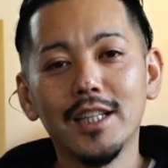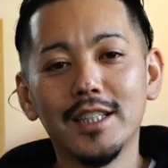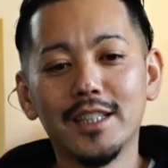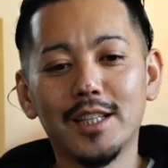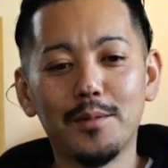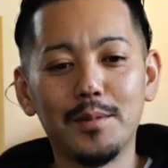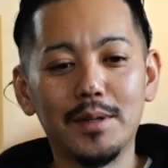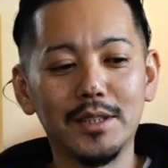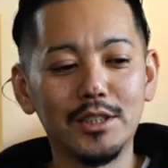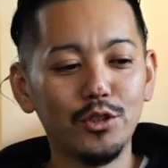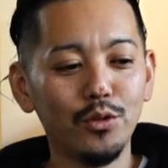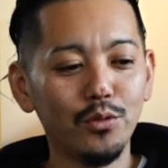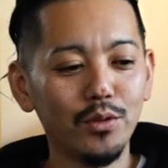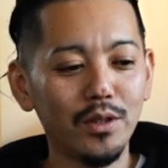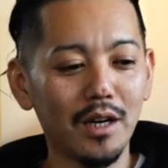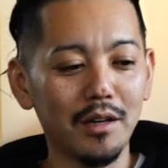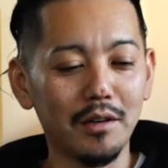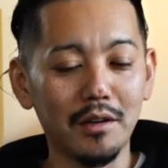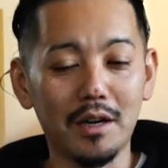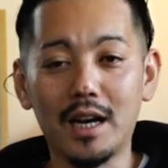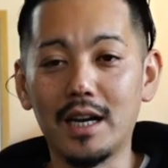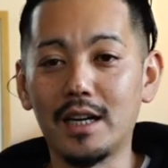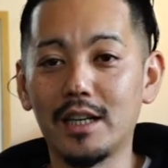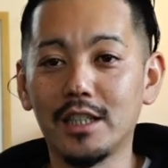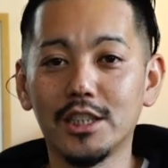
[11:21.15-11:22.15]
まあ、長
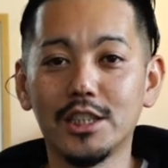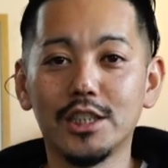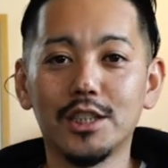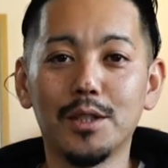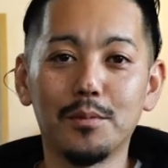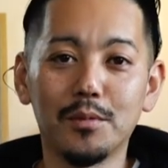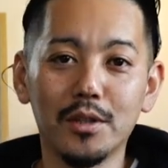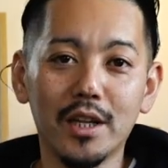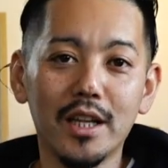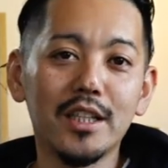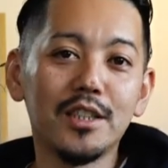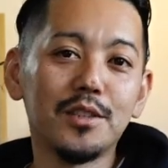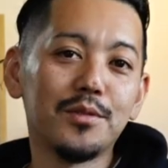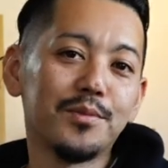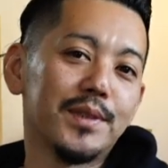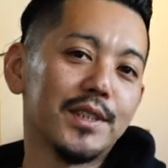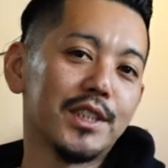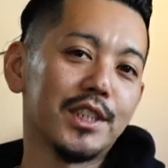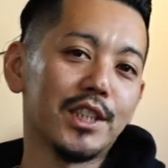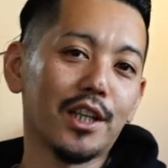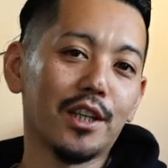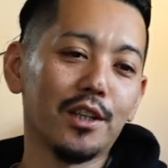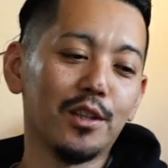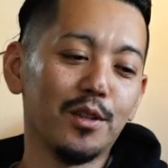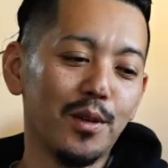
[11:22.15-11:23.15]
男の話でもねしま
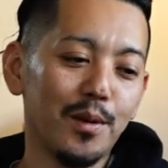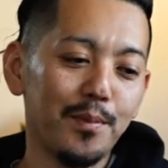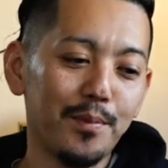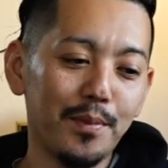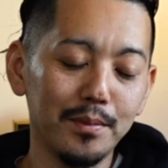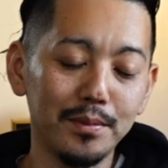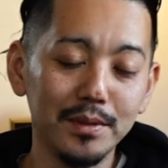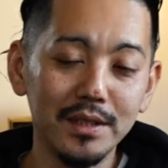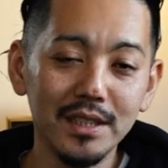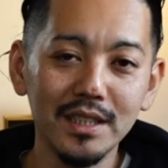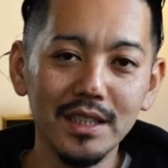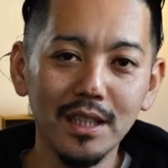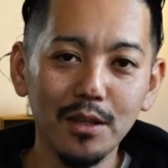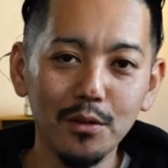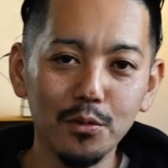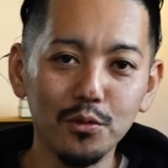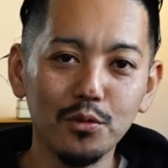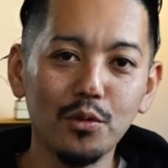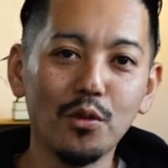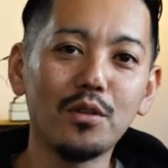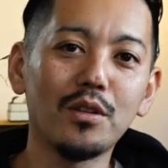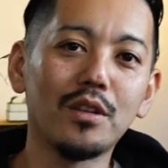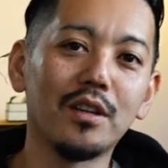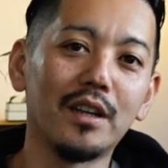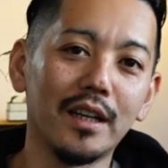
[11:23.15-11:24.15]
したけどやっぱ仏壇
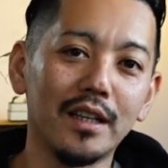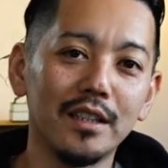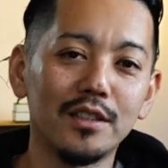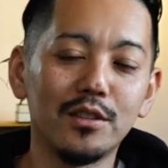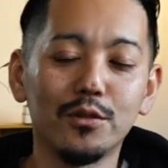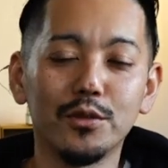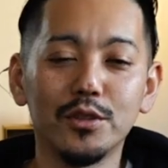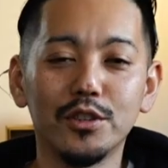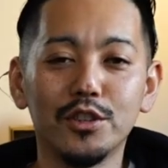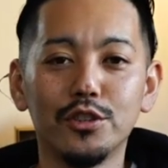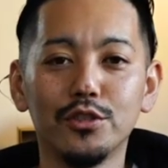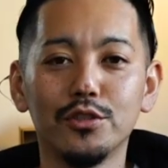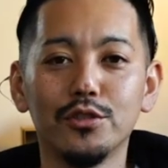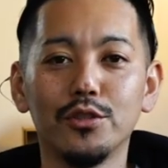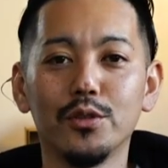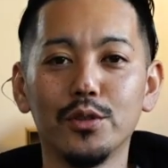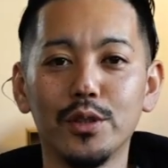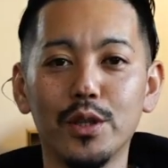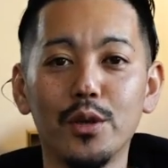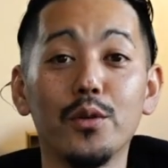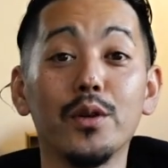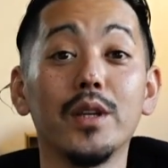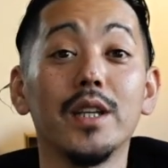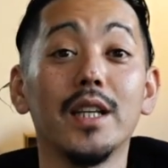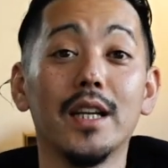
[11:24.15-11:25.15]
事っていうのはねすごい重要
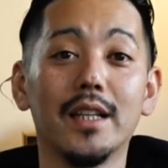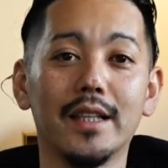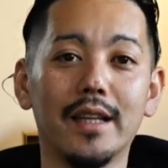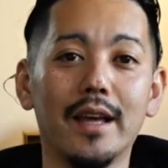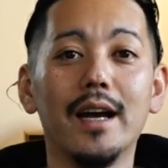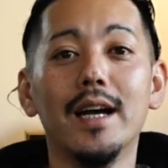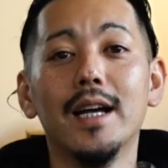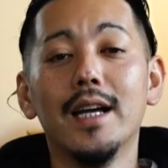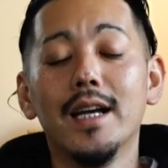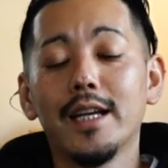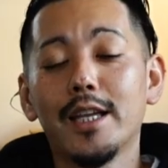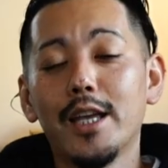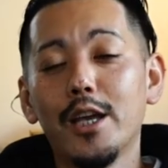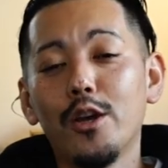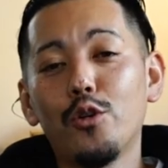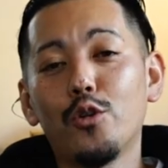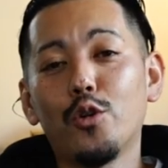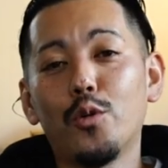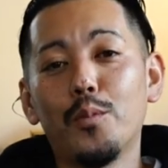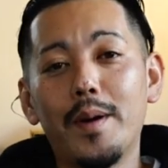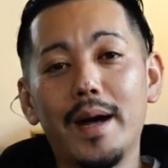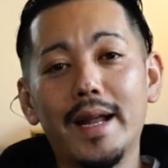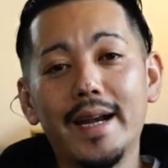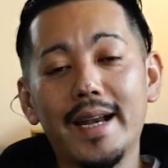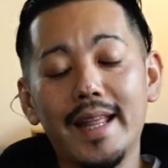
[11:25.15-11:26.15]
で沖縄では結
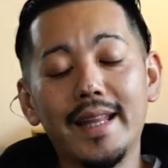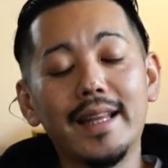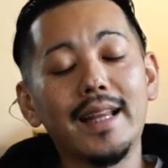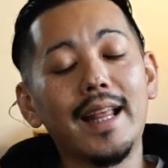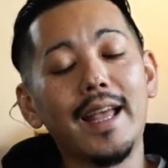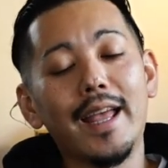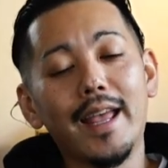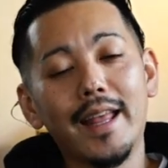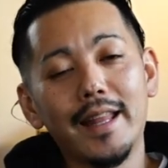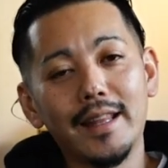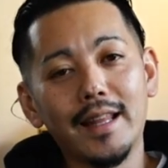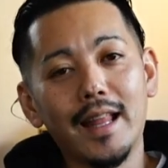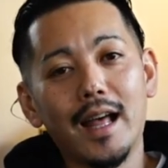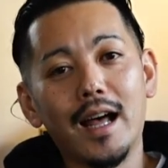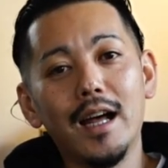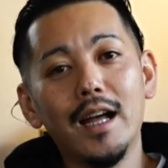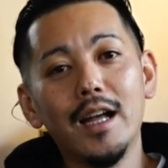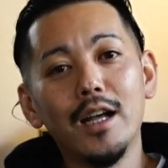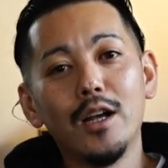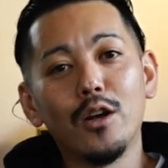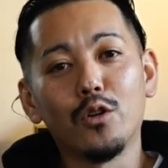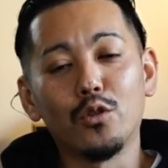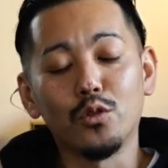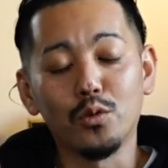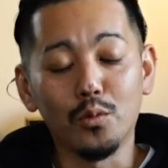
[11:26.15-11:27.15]
構まあね大変な
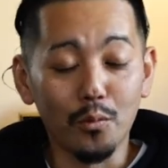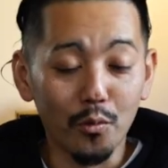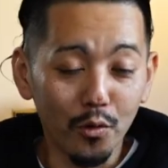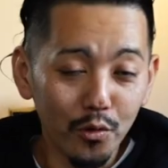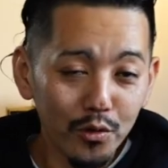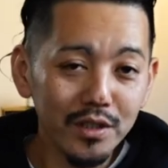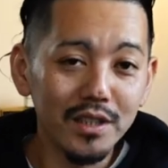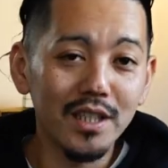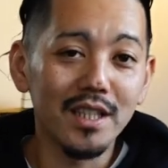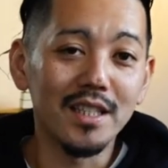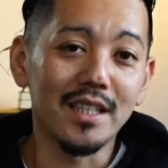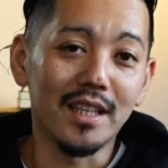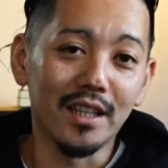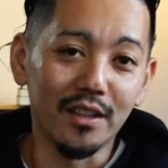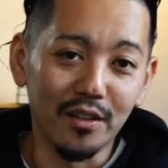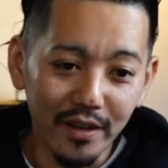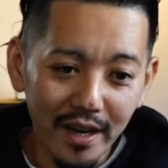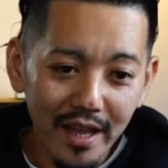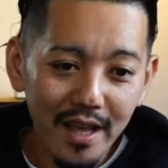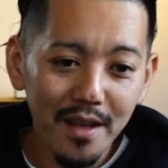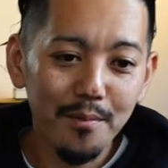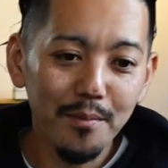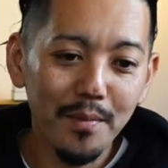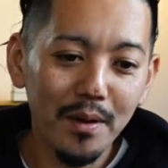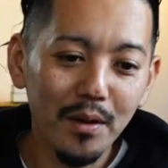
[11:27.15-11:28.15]
ことも多いんですけど
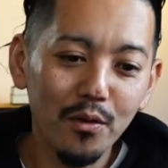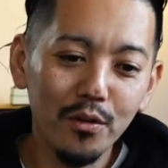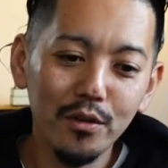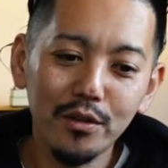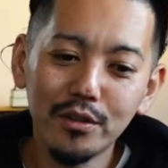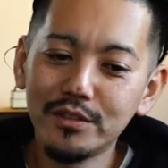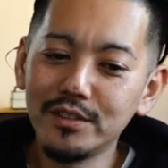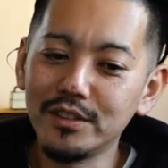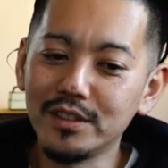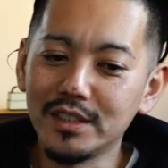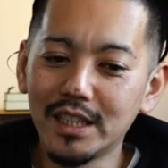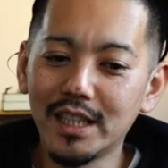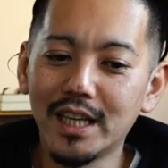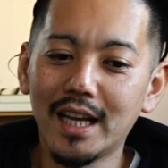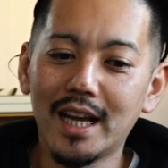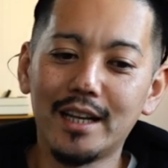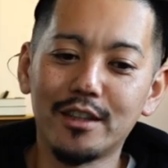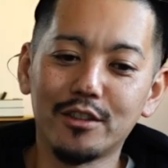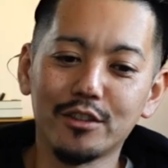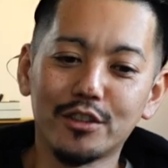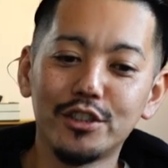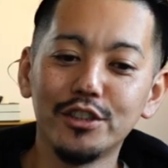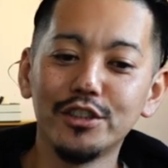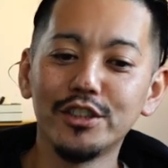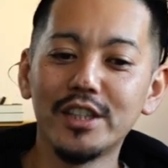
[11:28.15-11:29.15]
ね、まあ、こういうふうにあ
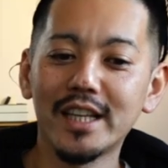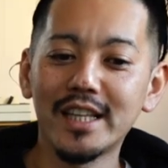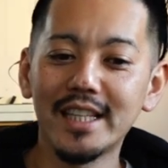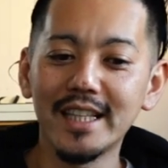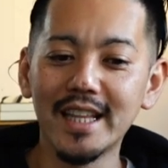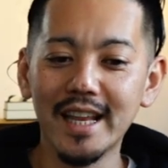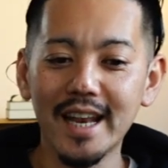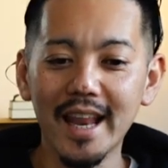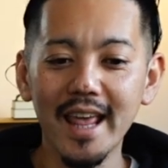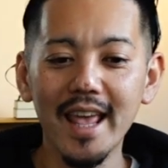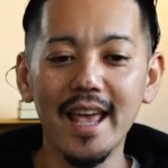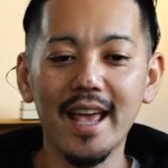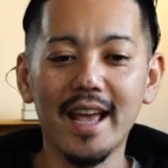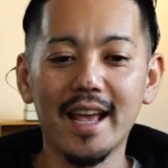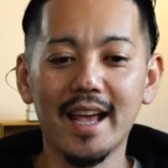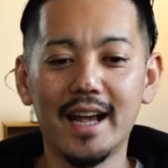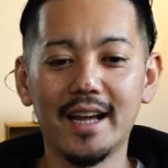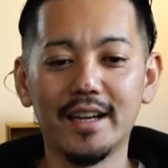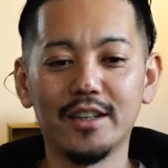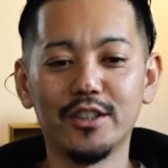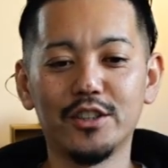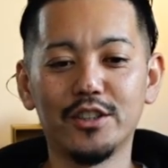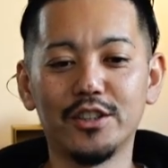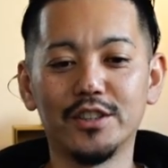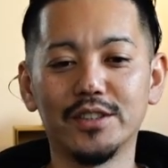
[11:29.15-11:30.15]
の旧暦でね
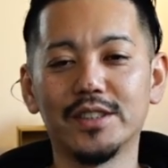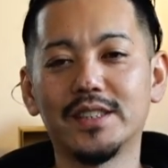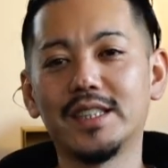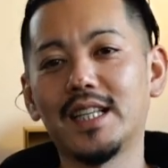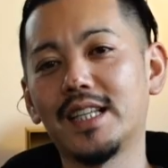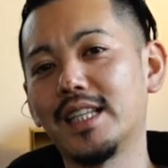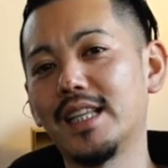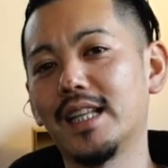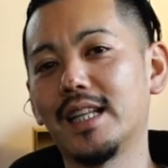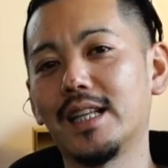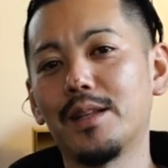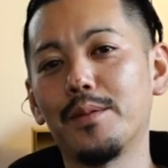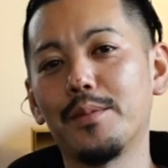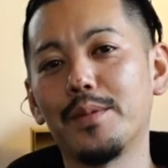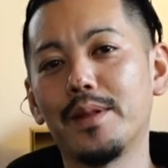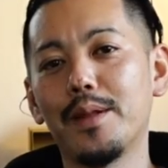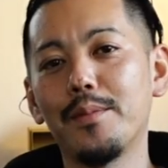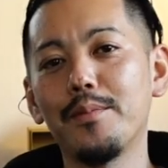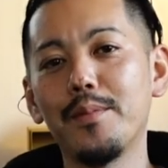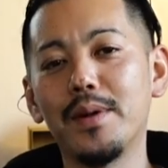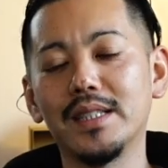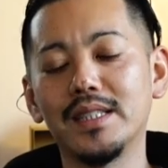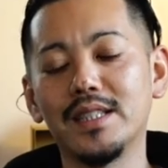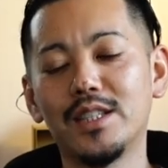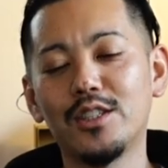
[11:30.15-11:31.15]
あのさっきやってみたよう
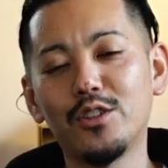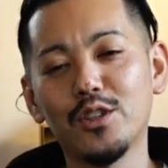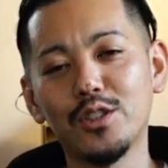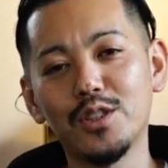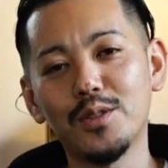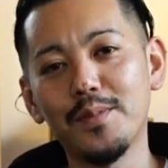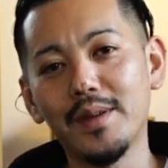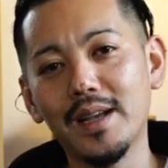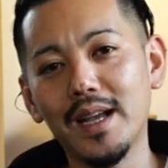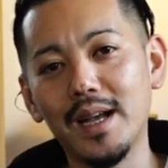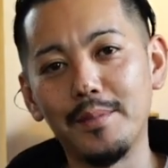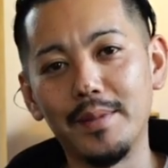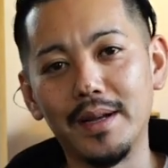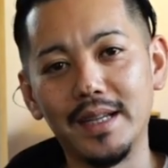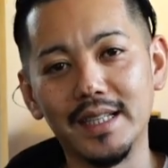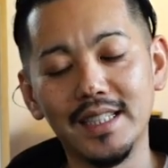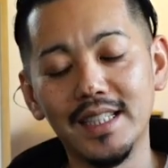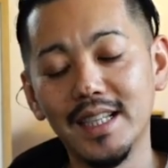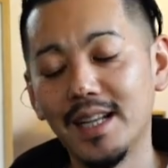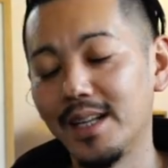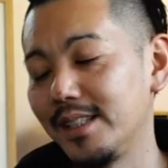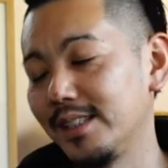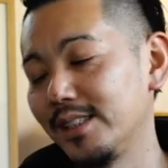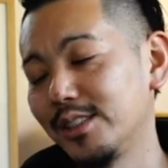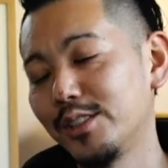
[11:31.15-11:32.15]
にまず一つ目がまあい
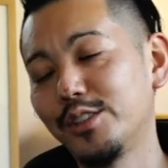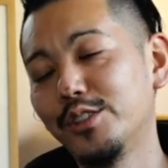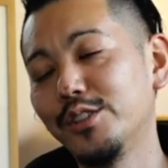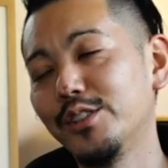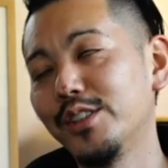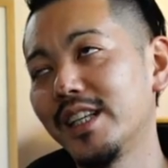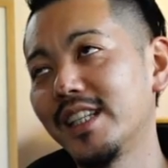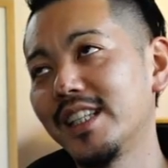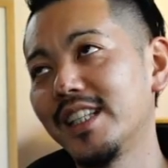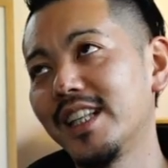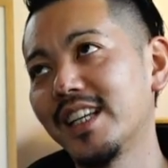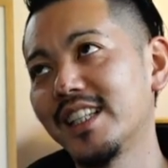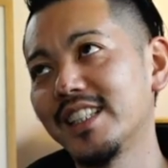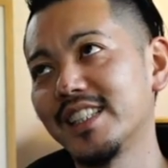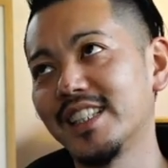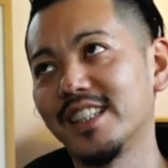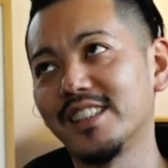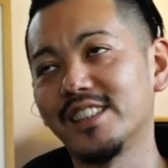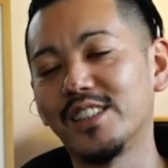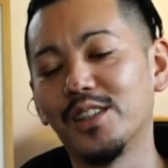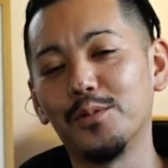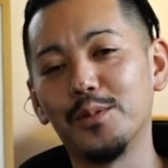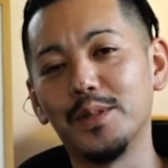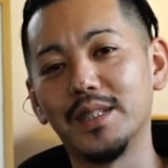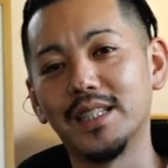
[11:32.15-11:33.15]
や旧暦だけじゃな
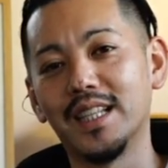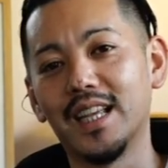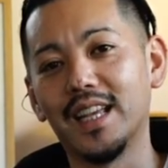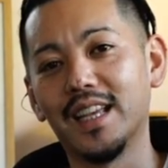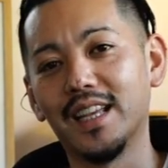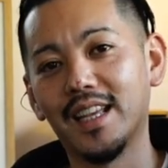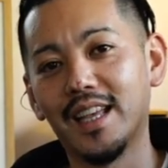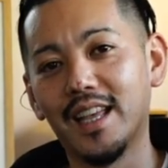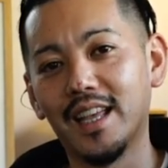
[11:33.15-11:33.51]
くてごめんなさい、